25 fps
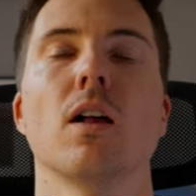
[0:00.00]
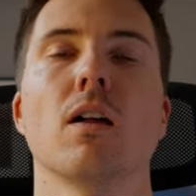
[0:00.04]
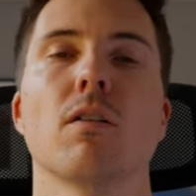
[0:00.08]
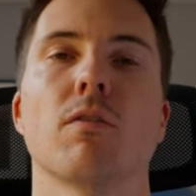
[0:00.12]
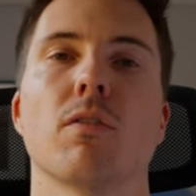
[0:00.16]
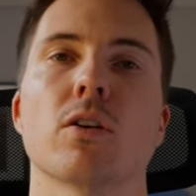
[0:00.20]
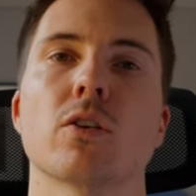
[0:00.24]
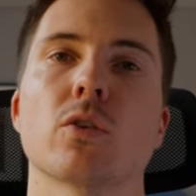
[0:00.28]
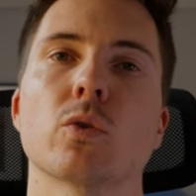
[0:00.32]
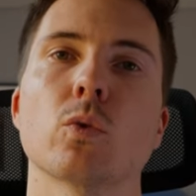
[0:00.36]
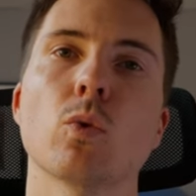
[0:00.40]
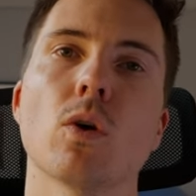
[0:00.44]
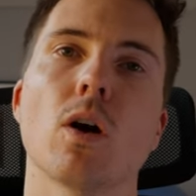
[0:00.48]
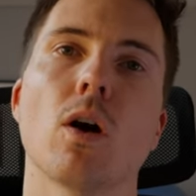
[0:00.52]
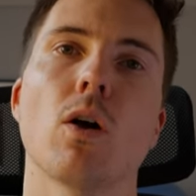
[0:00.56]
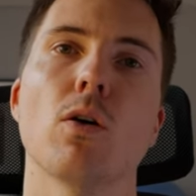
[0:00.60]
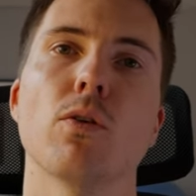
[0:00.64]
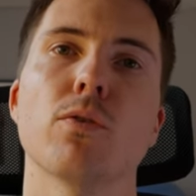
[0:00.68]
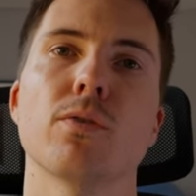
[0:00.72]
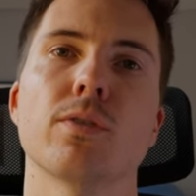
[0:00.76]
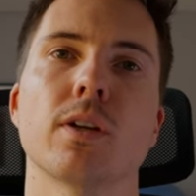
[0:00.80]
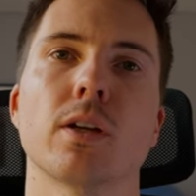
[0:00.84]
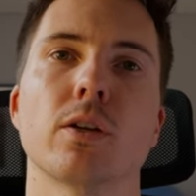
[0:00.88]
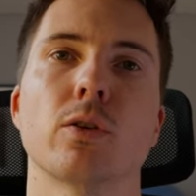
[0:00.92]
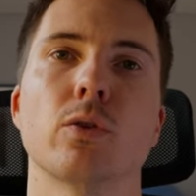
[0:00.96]
versuch
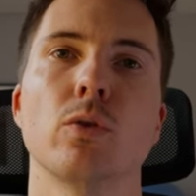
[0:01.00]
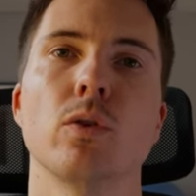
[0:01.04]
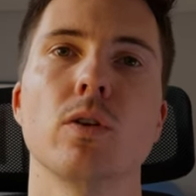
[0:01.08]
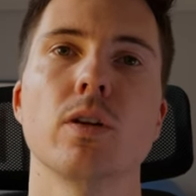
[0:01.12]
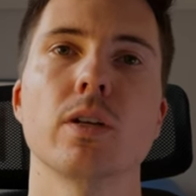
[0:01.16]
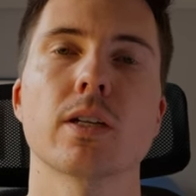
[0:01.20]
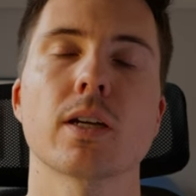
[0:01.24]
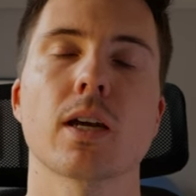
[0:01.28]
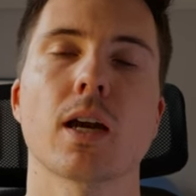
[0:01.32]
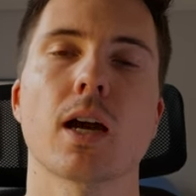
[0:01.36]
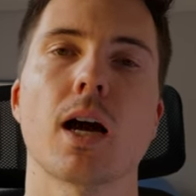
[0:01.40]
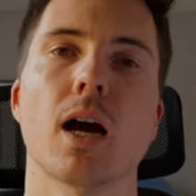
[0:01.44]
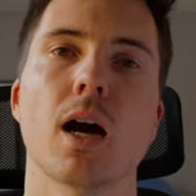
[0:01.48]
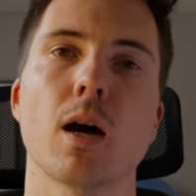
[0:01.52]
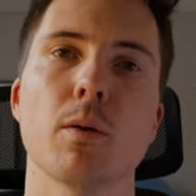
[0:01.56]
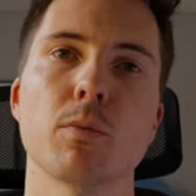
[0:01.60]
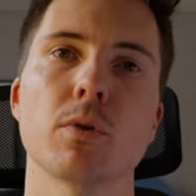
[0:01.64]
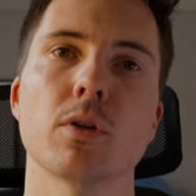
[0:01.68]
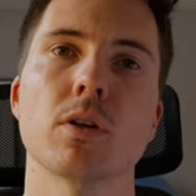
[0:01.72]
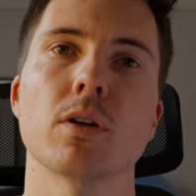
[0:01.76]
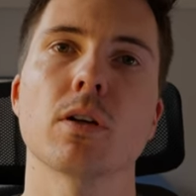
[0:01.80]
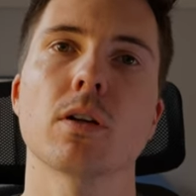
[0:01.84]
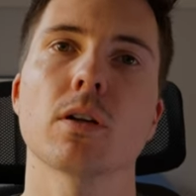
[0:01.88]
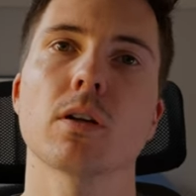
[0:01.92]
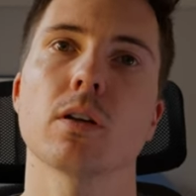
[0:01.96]
auf natürliche
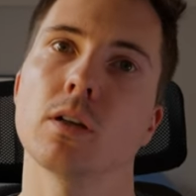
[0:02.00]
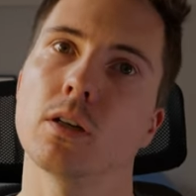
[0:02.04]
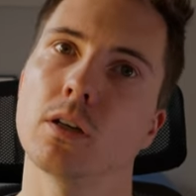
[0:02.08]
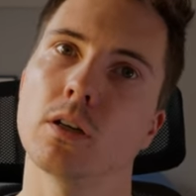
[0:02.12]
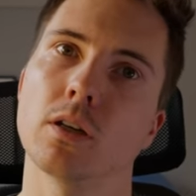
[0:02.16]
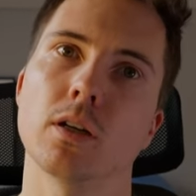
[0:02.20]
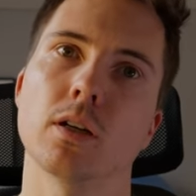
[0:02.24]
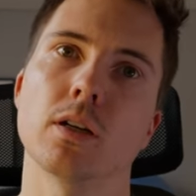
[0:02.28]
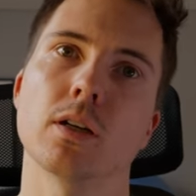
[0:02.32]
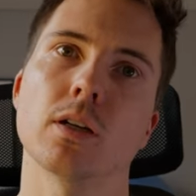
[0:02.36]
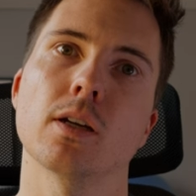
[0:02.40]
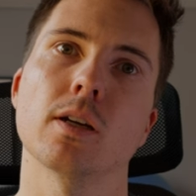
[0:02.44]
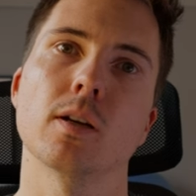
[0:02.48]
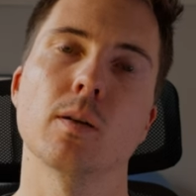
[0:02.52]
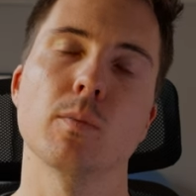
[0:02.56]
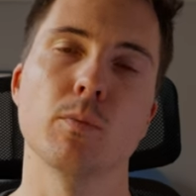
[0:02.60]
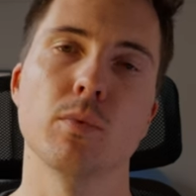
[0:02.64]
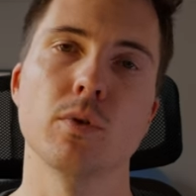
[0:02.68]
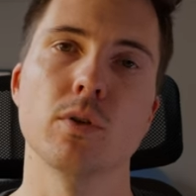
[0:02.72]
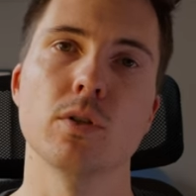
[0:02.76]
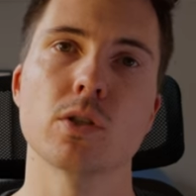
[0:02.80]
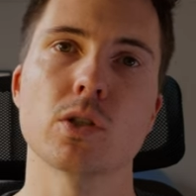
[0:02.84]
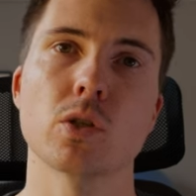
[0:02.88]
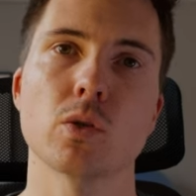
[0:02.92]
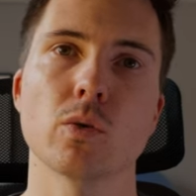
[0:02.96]
Rahmen äh, in deinem
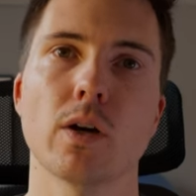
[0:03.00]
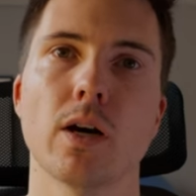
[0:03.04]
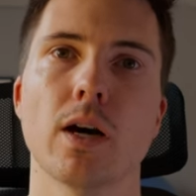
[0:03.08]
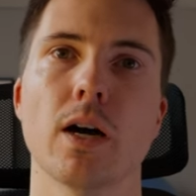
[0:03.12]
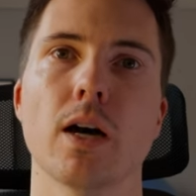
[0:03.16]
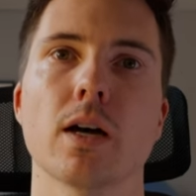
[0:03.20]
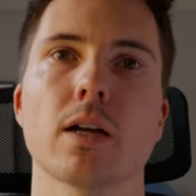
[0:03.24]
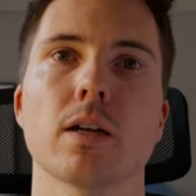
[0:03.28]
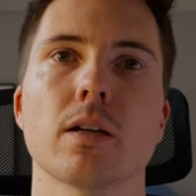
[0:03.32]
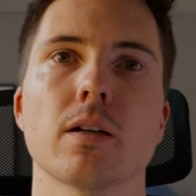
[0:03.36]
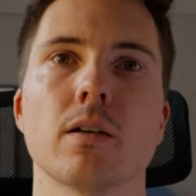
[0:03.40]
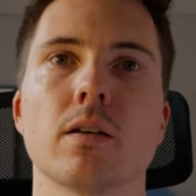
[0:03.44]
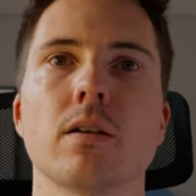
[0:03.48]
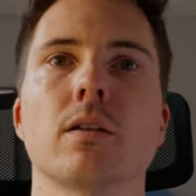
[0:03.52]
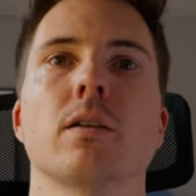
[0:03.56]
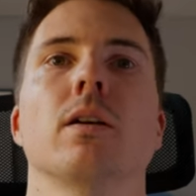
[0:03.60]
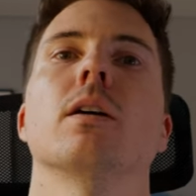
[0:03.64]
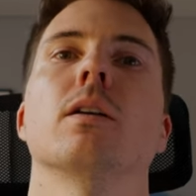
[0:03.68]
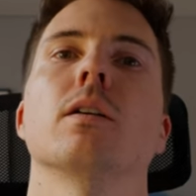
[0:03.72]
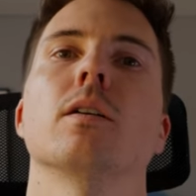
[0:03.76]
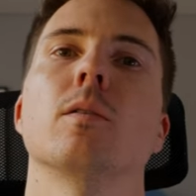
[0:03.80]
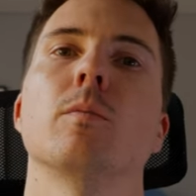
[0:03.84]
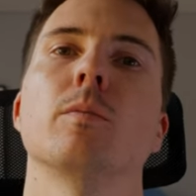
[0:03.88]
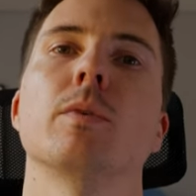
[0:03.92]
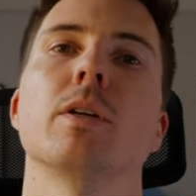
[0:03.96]
Bild zu achten.
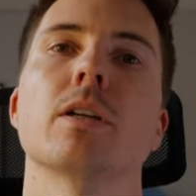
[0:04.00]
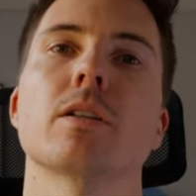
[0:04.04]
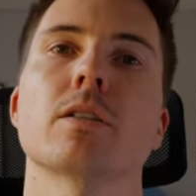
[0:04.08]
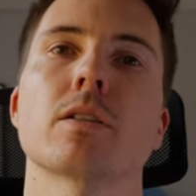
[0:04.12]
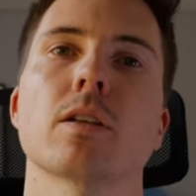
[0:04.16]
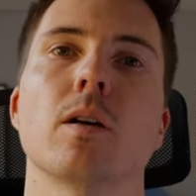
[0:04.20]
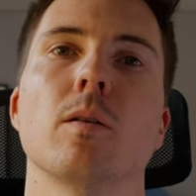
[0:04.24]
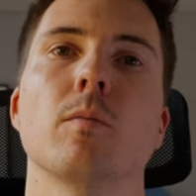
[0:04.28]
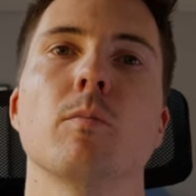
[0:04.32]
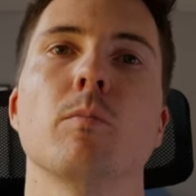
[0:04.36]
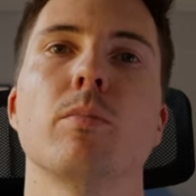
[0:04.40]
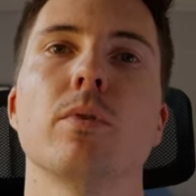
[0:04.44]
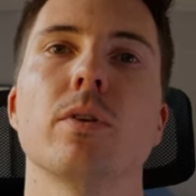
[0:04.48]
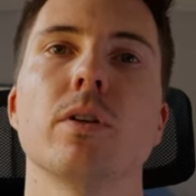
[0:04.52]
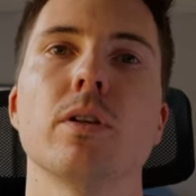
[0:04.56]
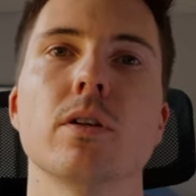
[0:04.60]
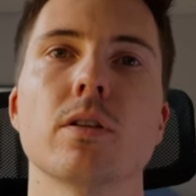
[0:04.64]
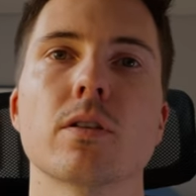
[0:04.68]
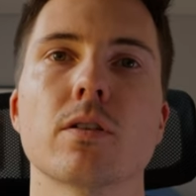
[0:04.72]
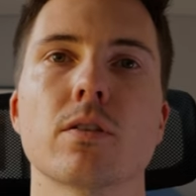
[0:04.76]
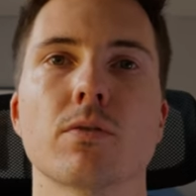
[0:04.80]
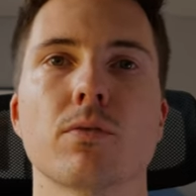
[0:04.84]
Ähm, hier ist ein Bild